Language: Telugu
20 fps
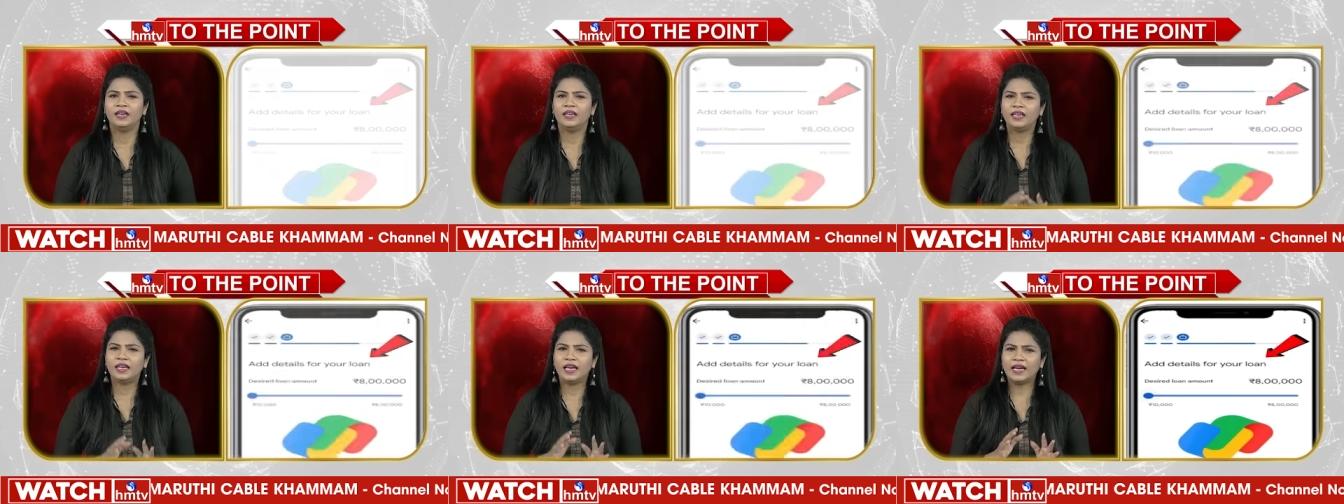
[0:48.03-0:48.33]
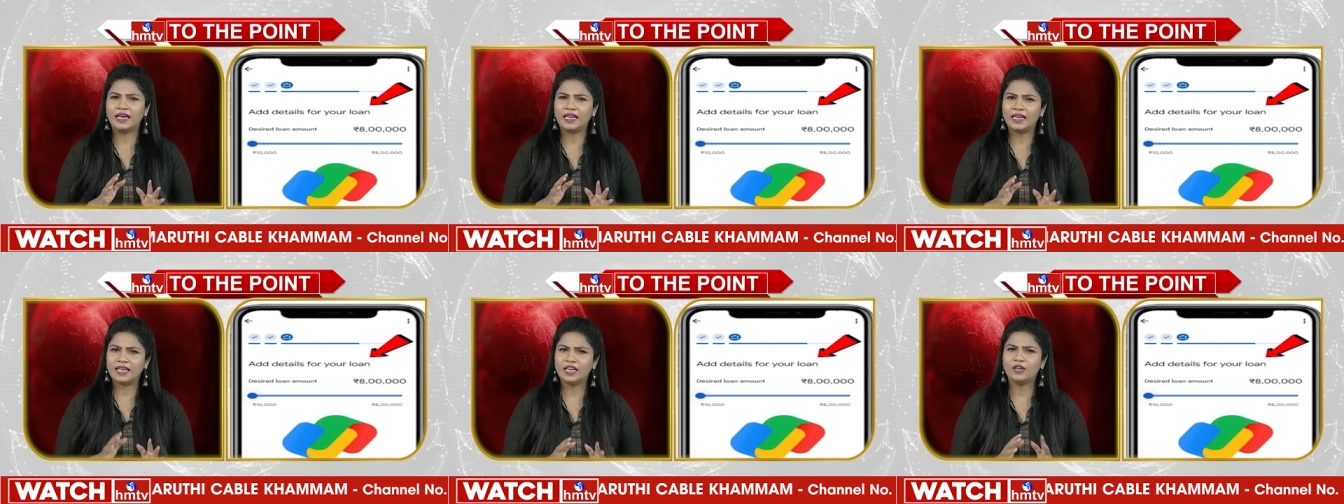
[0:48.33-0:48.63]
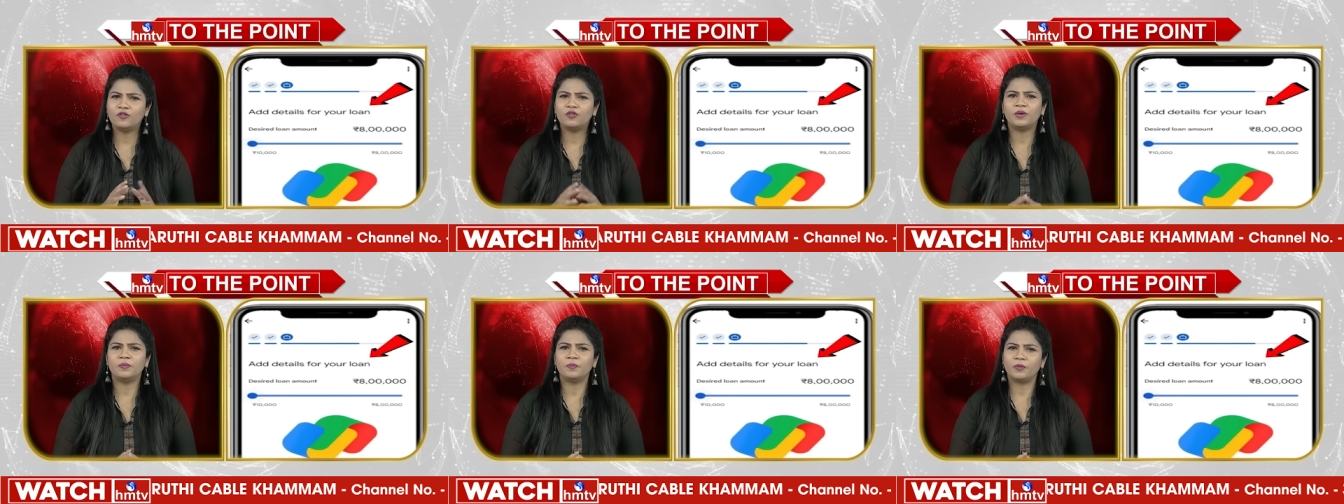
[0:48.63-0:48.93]
ఇక ఈ
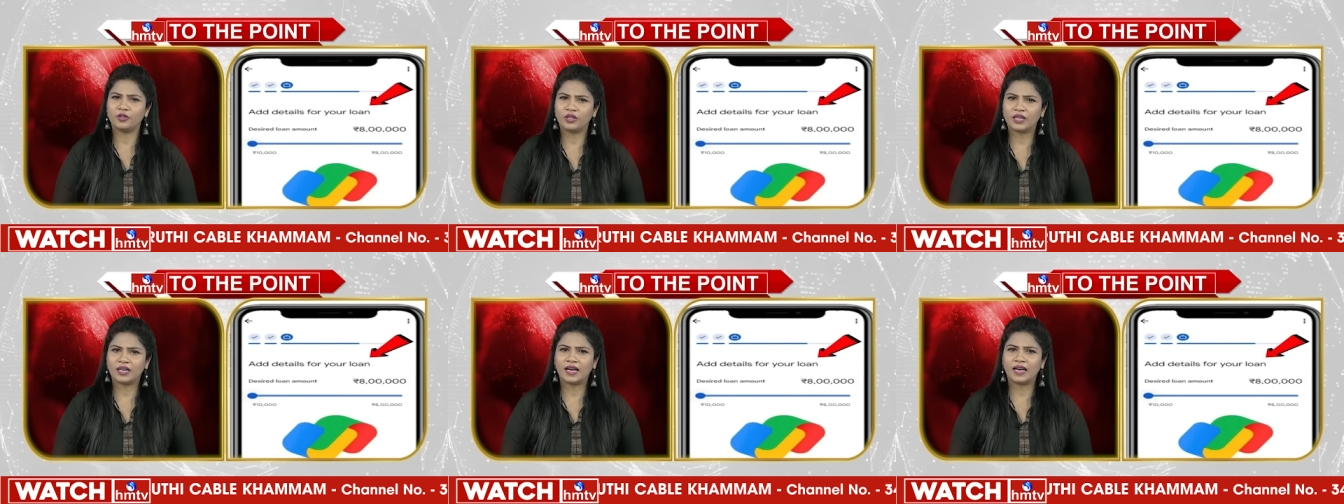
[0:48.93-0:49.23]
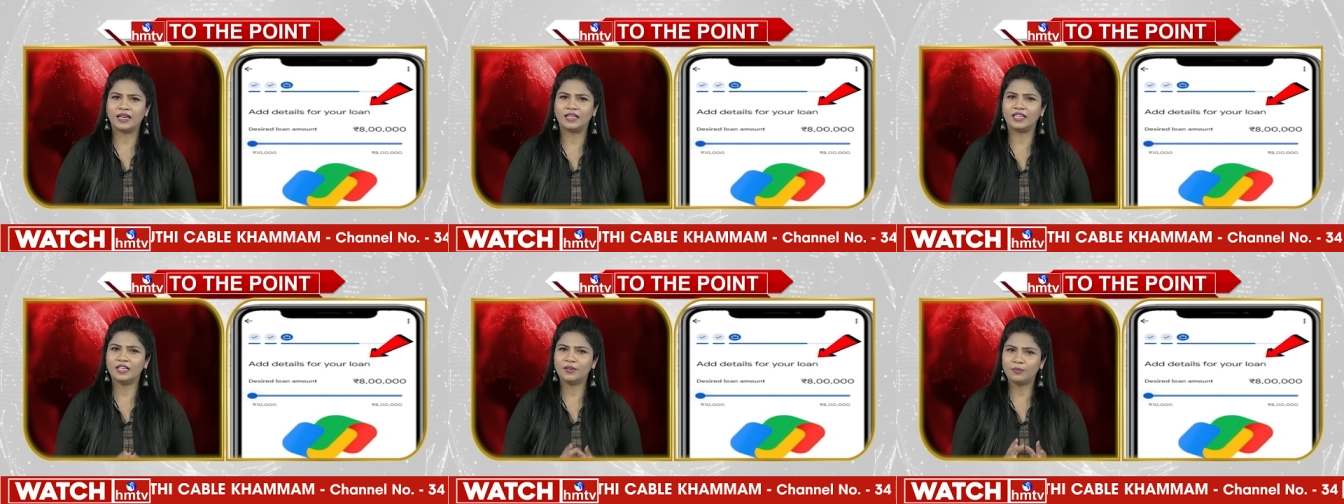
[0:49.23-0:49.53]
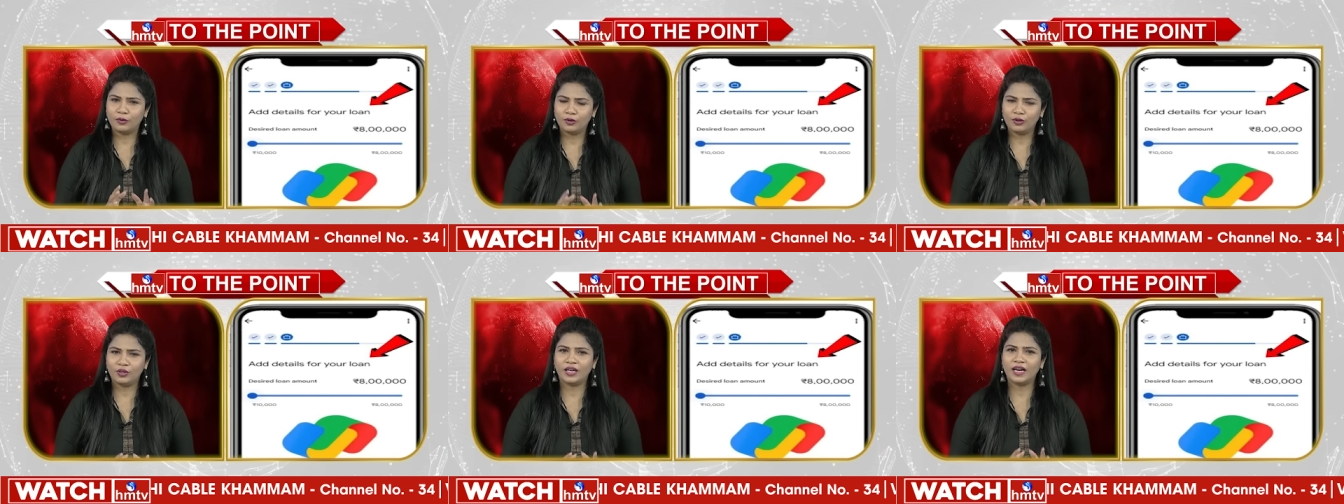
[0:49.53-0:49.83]
రుణం పొందడానికి
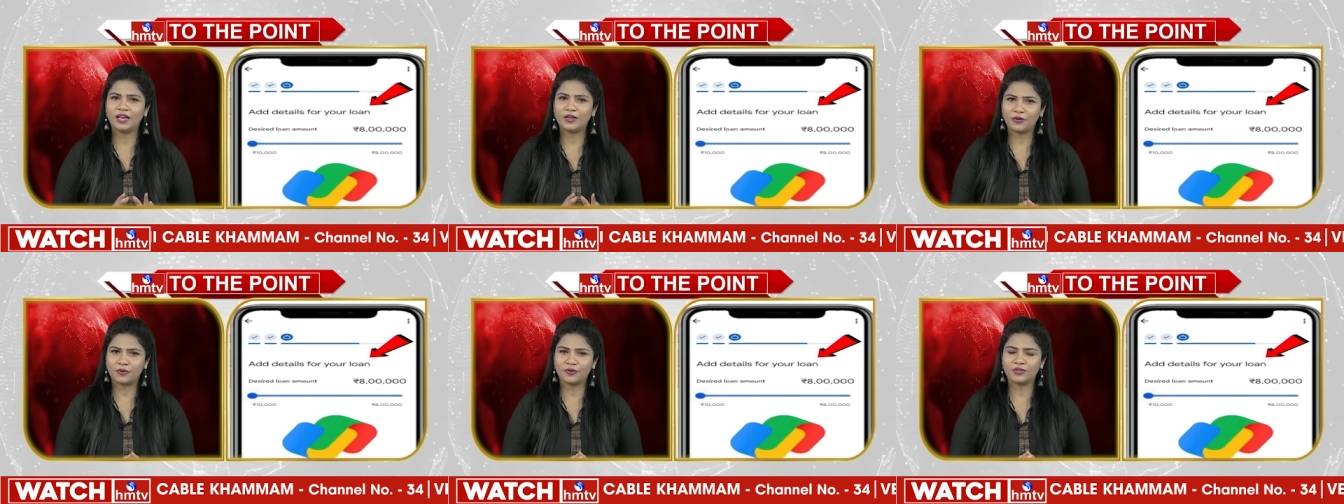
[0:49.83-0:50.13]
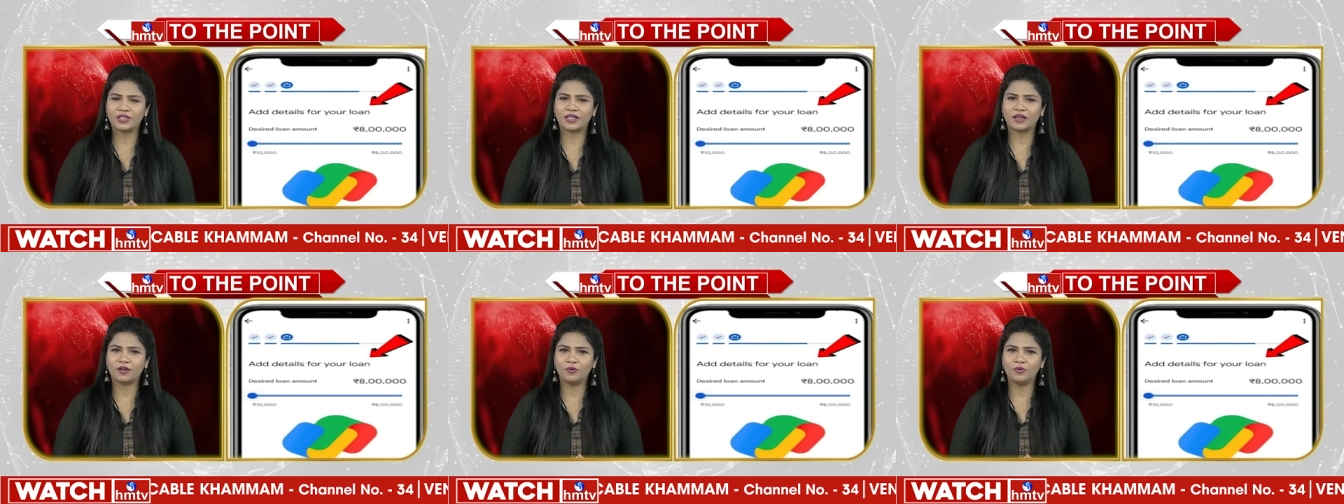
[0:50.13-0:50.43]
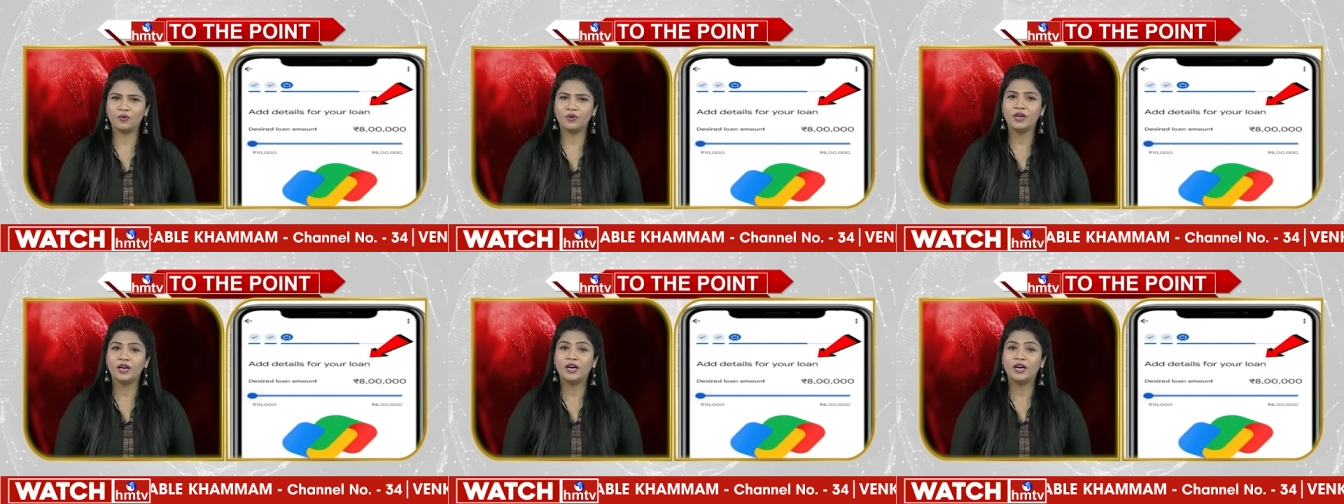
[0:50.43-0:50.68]
ముందుగా యూజర్లు